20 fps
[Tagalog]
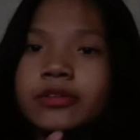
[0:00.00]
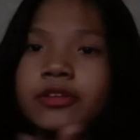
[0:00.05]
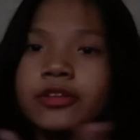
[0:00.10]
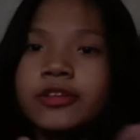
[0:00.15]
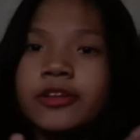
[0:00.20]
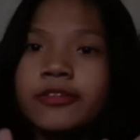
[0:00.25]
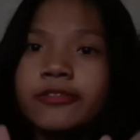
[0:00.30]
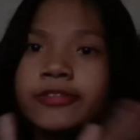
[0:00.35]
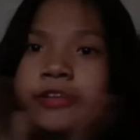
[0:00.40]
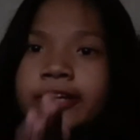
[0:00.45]
ito,
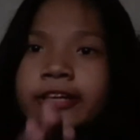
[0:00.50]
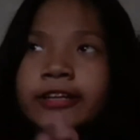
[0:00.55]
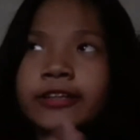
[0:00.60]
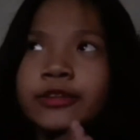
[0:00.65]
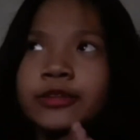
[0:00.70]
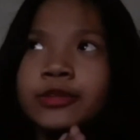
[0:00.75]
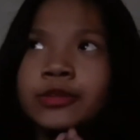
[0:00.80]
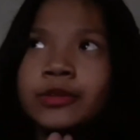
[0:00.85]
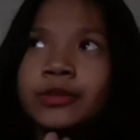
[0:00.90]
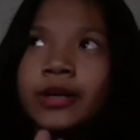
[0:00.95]
don't forget
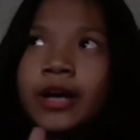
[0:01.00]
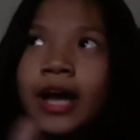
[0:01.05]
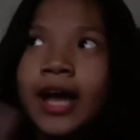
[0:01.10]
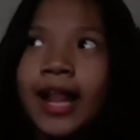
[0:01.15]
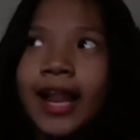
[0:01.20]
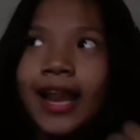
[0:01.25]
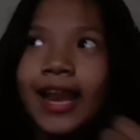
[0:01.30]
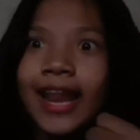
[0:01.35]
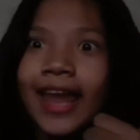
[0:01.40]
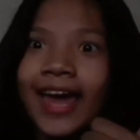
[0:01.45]
to
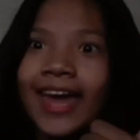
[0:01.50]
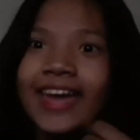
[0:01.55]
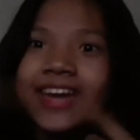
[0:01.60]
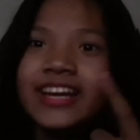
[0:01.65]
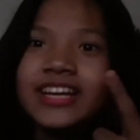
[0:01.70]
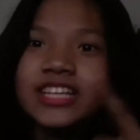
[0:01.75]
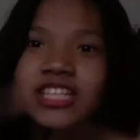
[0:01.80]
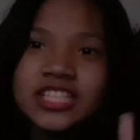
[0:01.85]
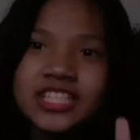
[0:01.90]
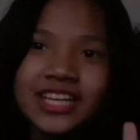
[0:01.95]
like,
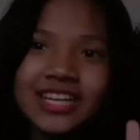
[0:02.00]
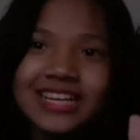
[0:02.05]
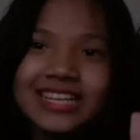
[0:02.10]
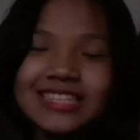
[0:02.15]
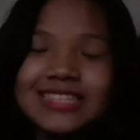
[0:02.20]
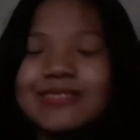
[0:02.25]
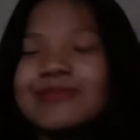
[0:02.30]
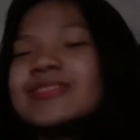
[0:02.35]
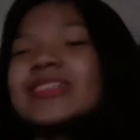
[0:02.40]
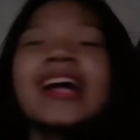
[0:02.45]
share,
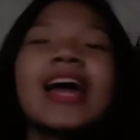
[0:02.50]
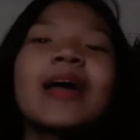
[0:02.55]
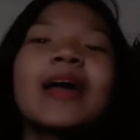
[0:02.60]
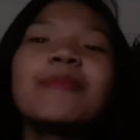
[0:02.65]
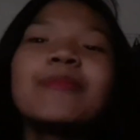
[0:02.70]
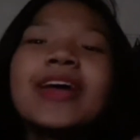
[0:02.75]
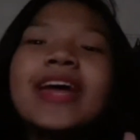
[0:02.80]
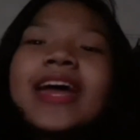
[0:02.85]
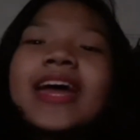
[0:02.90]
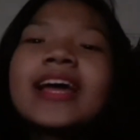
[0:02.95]
subscribe,
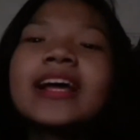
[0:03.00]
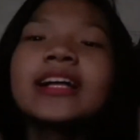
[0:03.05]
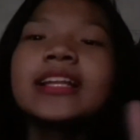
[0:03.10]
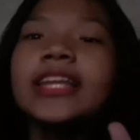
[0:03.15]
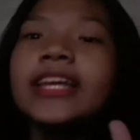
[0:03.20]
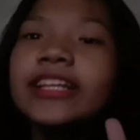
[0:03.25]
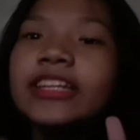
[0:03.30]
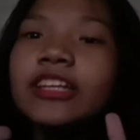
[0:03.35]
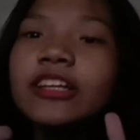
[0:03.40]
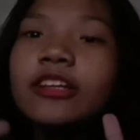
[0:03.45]
and
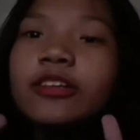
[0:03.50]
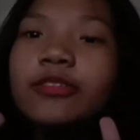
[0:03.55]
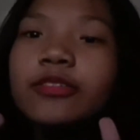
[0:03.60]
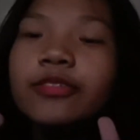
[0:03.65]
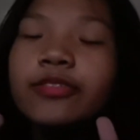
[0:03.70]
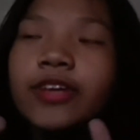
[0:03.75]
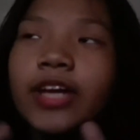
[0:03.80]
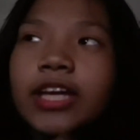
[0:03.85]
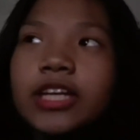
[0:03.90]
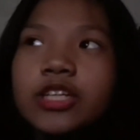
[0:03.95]
click the
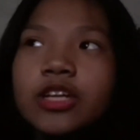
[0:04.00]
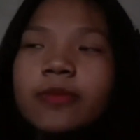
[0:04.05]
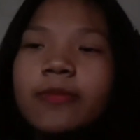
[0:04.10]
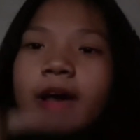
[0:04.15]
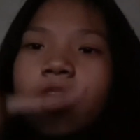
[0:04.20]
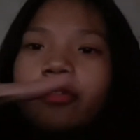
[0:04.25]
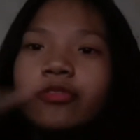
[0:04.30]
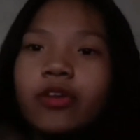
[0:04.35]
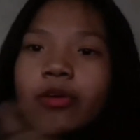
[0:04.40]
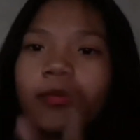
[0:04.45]
notification
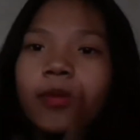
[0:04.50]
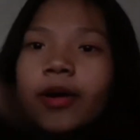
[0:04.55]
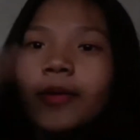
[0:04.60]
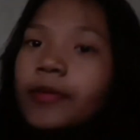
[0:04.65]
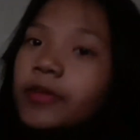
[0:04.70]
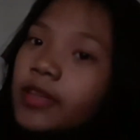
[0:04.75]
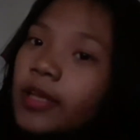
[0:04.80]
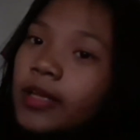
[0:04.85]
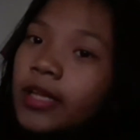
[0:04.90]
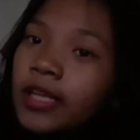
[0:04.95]
bell for more
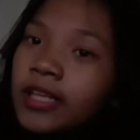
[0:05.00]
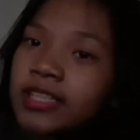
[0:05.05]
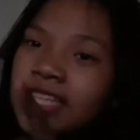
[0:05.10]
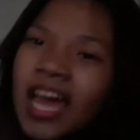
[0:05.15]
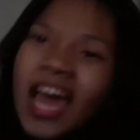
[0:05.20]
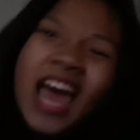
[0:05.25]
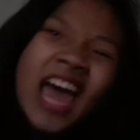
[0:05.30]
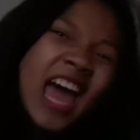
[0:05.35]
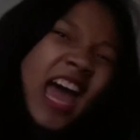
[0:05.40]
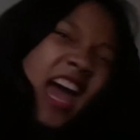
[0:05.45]
updates
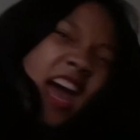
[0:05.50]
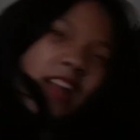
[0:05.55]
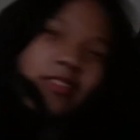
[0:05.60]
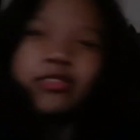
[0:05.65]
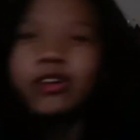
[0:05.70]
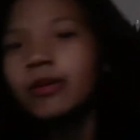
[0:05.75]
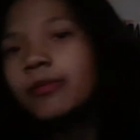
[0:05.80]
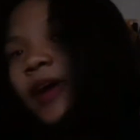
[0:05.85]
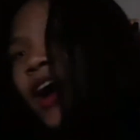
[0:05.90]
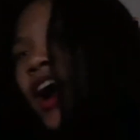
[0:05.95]
and
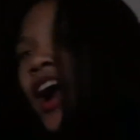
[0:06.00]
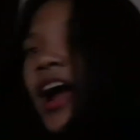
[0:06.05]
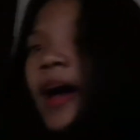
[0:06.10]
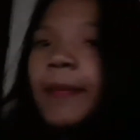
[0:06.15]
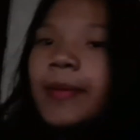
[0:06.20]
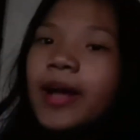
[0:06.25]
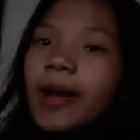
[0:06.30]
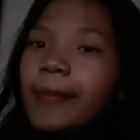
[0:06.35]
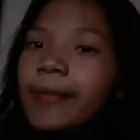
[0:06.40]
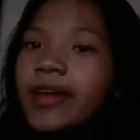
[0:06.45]
for more
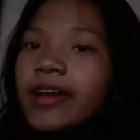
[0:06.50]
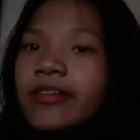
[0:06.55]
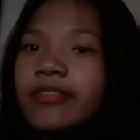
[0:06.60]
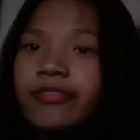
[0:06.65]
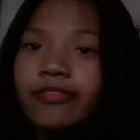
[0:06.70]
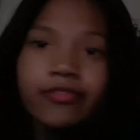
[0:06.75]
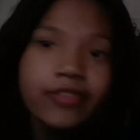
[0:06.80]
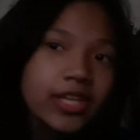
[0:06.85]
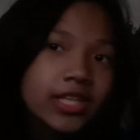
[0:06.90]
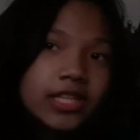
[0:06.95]
upcoming
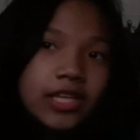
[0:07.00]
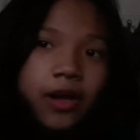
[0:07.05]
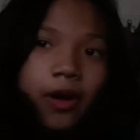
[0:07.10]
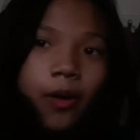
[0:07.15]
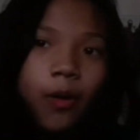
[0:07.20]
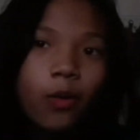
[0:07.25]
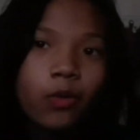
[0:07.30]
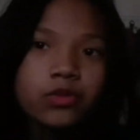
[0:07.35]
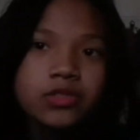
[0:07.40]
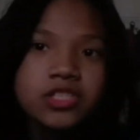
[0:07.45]

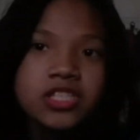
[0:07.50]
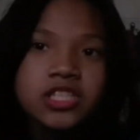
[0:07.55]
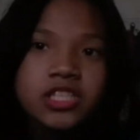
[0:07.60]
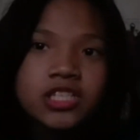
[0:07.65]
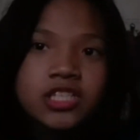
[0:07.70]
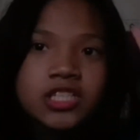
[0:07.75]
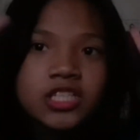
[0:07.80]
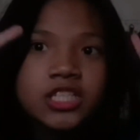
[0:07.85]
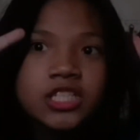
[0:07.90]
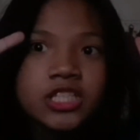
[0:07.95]
videos.
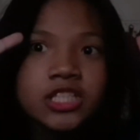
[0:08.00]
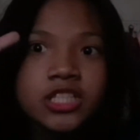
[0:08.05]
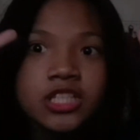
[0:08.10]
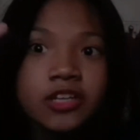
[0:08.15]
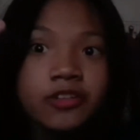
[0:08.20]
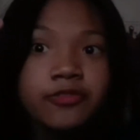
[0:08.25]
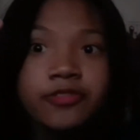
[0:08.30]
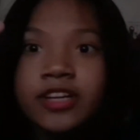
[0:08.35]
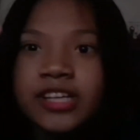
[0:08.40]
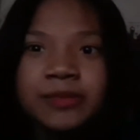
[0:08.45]

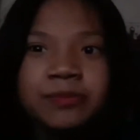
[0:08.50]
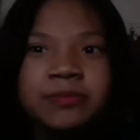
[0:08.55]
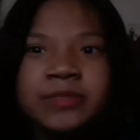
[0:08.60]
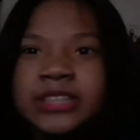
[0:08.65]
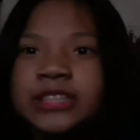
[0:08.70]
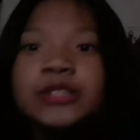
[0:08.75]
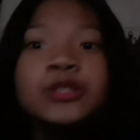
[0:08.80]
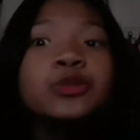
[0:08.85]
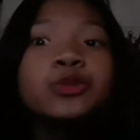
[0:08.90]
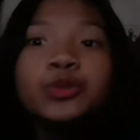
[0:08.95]

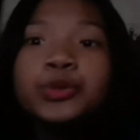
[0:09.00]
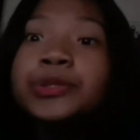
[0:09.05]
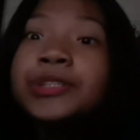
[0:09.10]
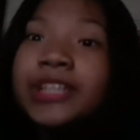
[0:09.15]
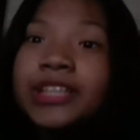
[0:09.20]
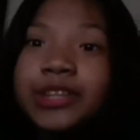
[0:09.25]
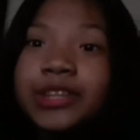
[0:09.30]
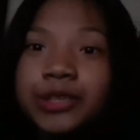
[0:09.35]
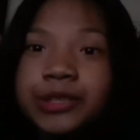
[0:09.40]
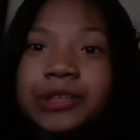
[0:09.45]
Vlogmas 2
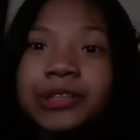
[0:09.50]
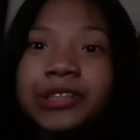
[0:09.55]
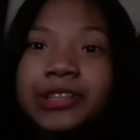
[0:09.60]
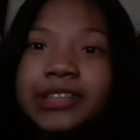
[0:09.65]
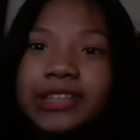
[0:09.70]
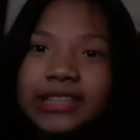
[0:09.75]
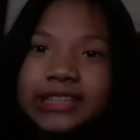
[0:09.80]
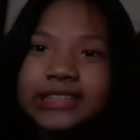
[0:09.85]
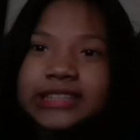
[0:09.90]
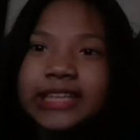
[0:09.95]
na to
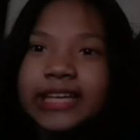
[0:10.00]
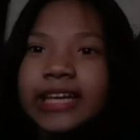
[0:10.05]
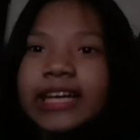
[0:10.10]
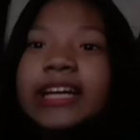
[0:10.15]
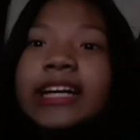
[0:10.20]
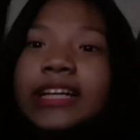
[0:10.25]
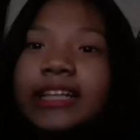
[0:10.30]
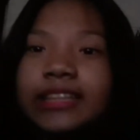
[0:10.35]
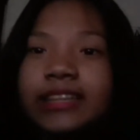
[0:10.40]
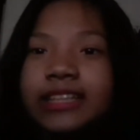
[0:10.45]
kasi
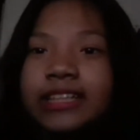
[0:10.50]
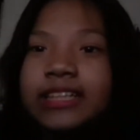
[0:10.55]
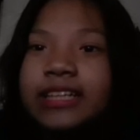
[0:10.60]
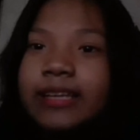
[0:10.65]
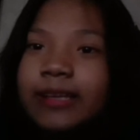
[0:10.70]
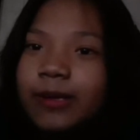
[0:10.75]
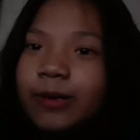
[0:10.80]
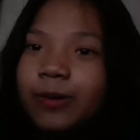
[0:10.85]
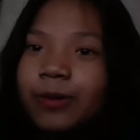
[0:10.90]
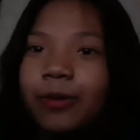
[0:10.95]

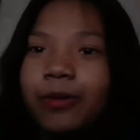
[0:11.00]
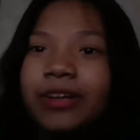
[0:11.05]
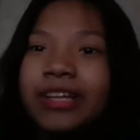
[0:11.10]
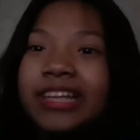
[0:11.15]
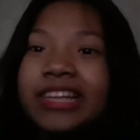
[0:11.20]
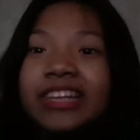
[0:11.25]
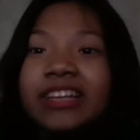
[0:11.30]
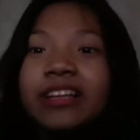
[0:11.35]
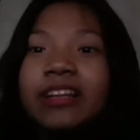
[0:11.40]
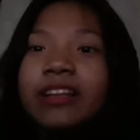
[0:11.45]
tagal kong
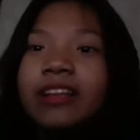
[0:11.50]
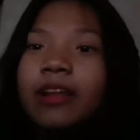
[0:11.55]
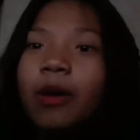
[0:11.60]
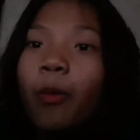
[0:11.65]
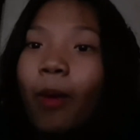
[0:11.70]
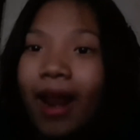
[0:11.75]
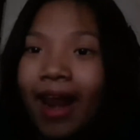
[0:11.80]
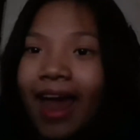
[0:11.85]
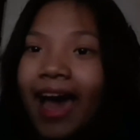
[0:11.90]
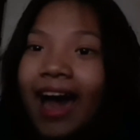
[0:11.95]

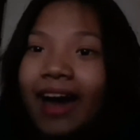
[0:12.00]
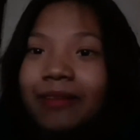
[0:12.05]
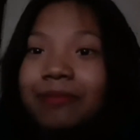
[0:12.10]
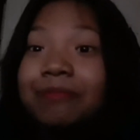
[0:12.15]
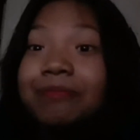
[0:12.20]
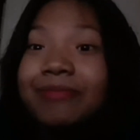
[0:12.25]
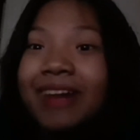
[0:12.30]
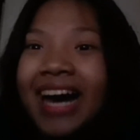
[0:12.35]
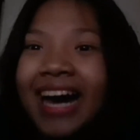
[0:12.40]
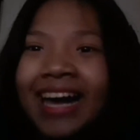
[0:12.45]
nawala.
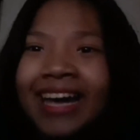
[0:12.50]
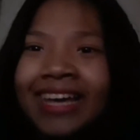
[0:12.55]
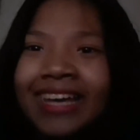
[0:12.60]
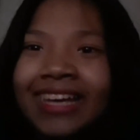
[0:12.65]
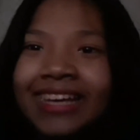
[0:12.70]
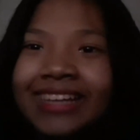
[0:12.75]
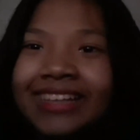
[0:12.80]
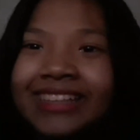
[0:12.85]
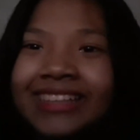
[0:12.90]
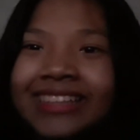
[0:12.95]

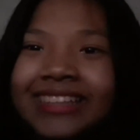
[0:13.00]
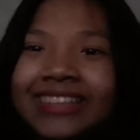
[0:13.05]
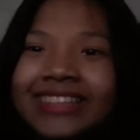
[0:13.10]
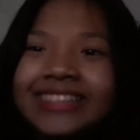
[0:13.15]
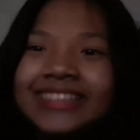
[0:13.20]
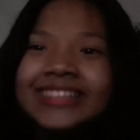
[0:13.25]
Bye!